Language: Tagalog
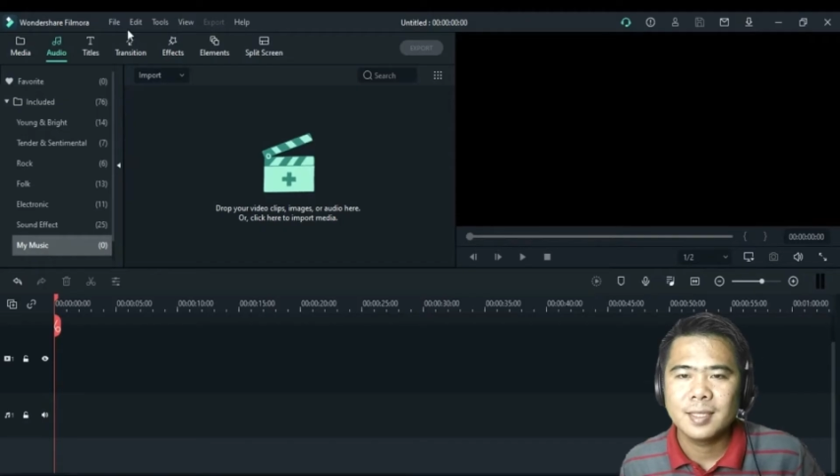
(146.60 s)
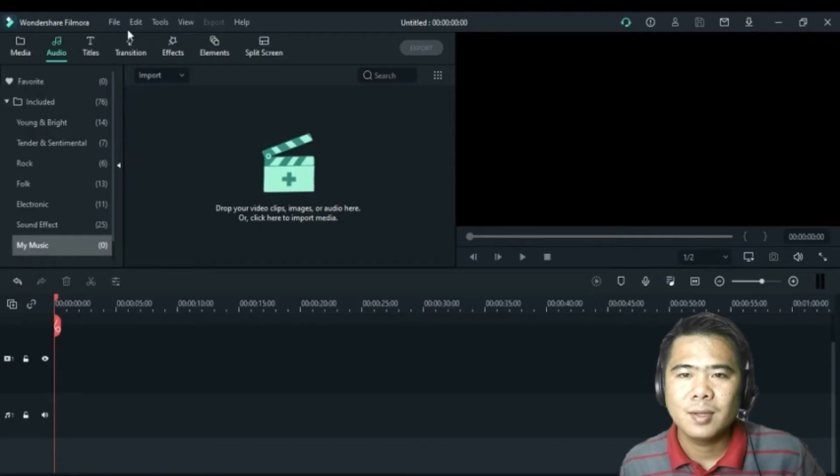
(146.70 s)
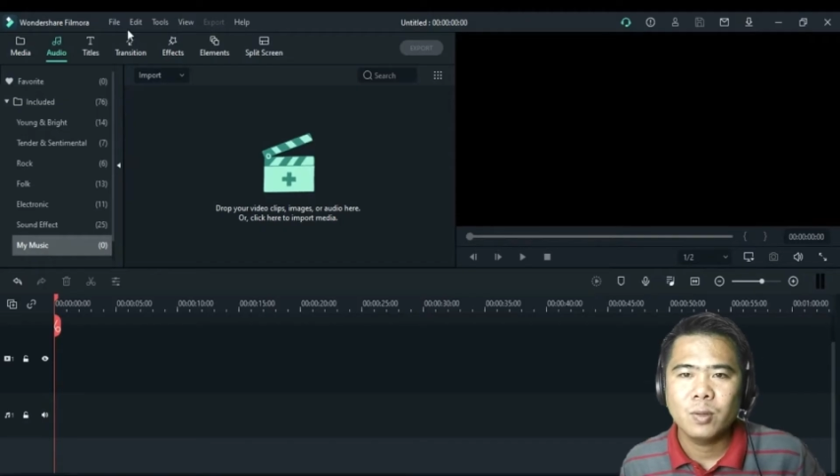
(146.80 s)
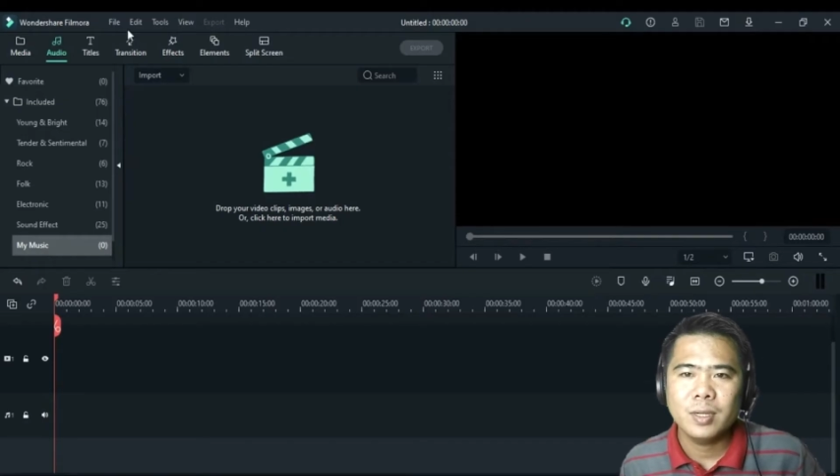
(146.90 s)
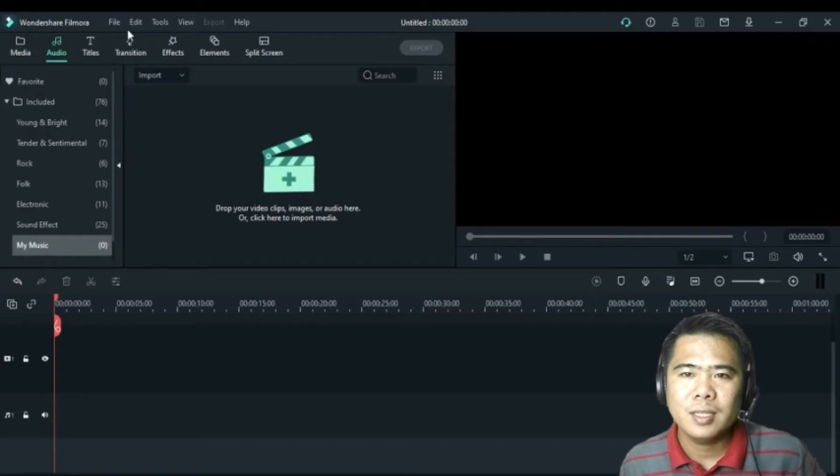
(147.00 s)

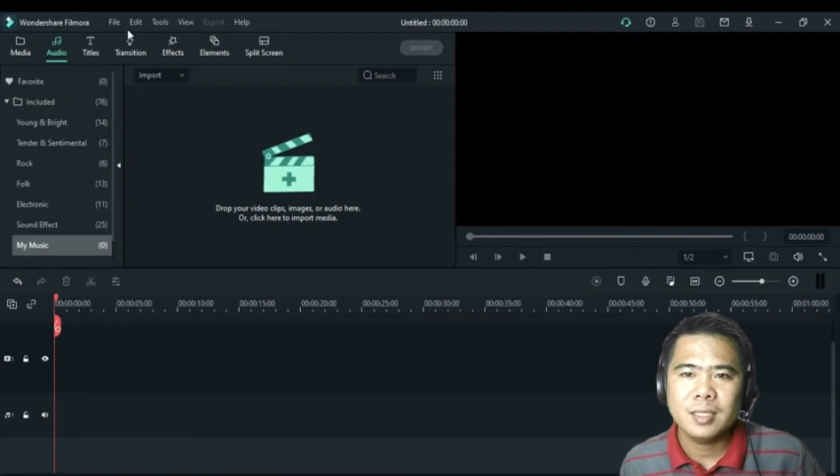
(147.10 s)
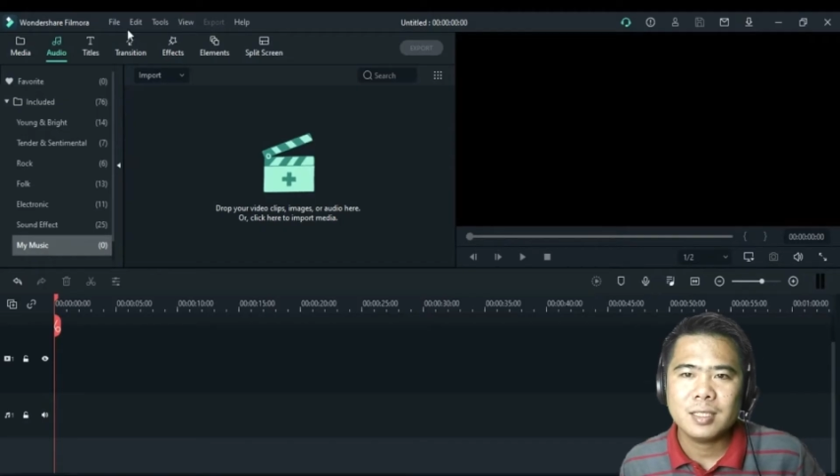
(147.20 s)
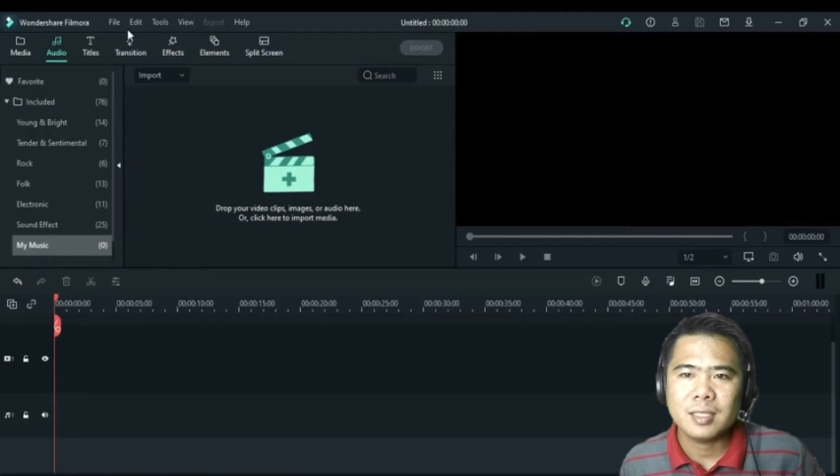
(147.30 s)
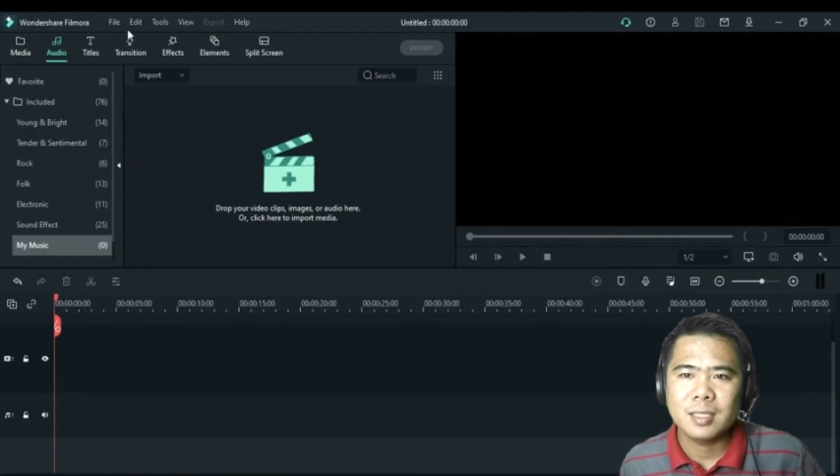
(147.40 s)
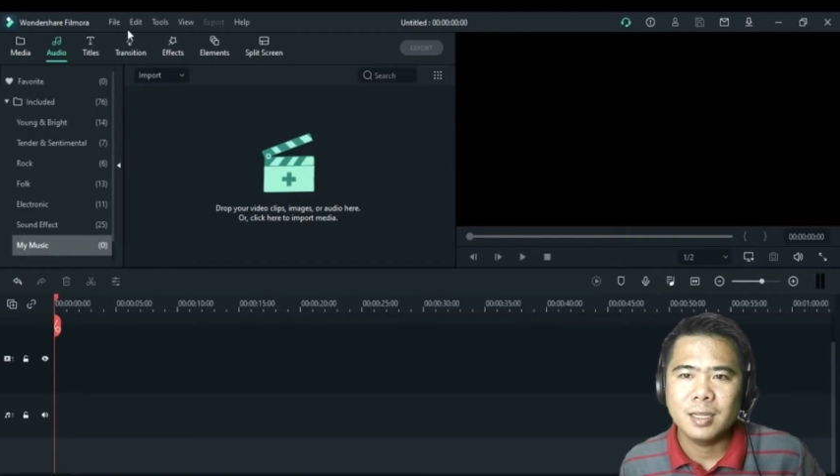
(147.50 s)
When it
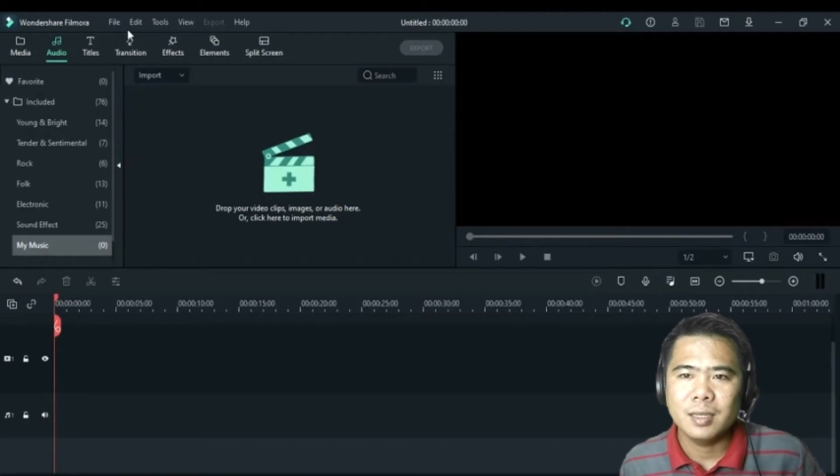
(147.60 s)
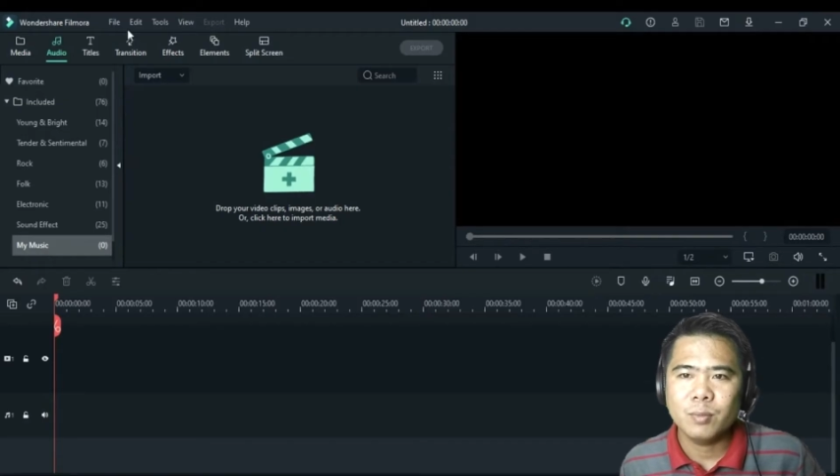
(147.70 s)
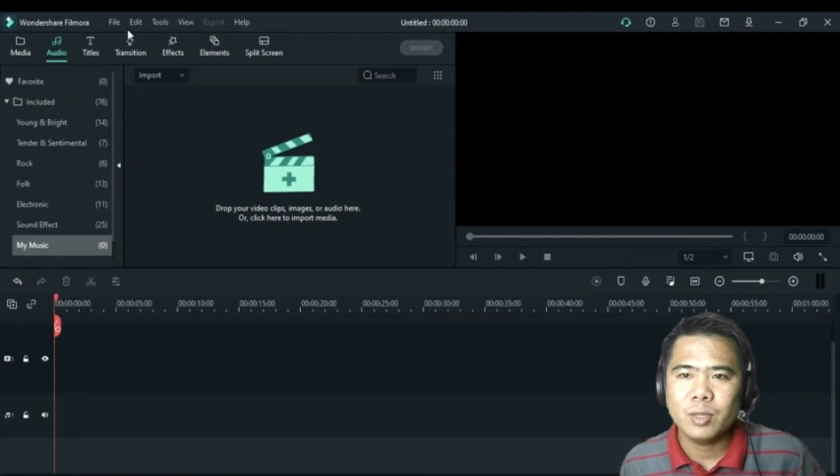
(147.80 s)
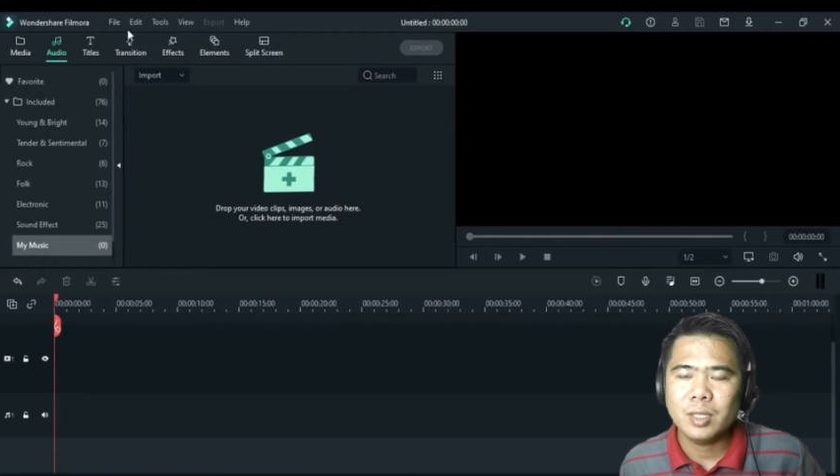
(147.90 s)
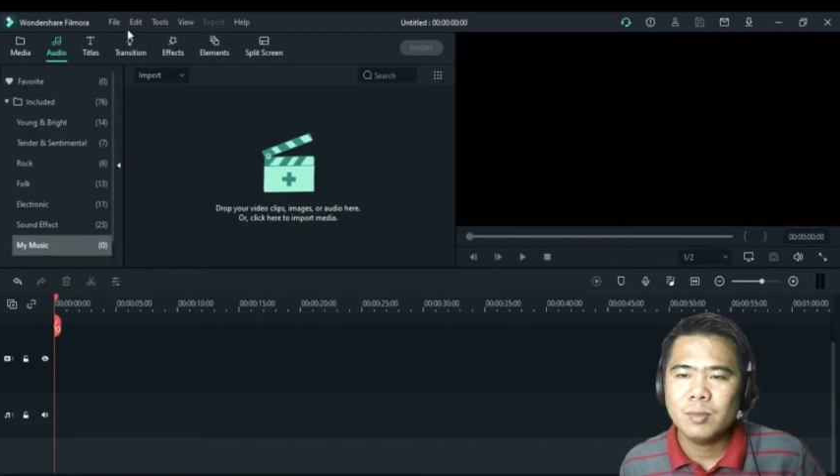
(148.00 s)
is
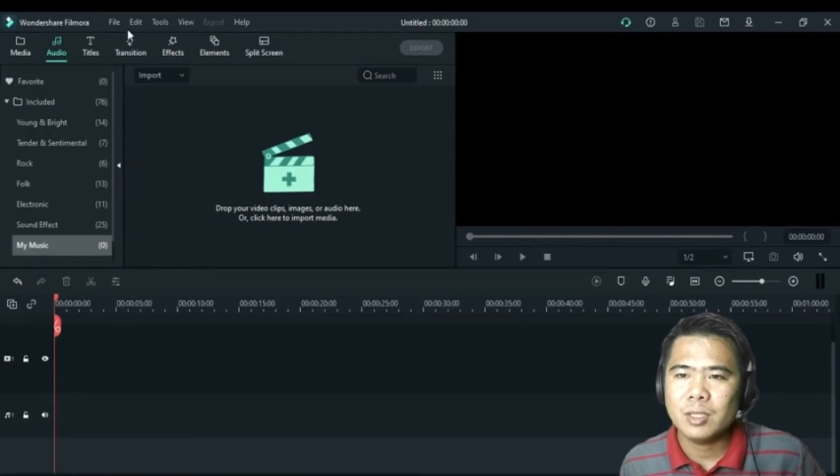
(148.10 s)
done, pwede mo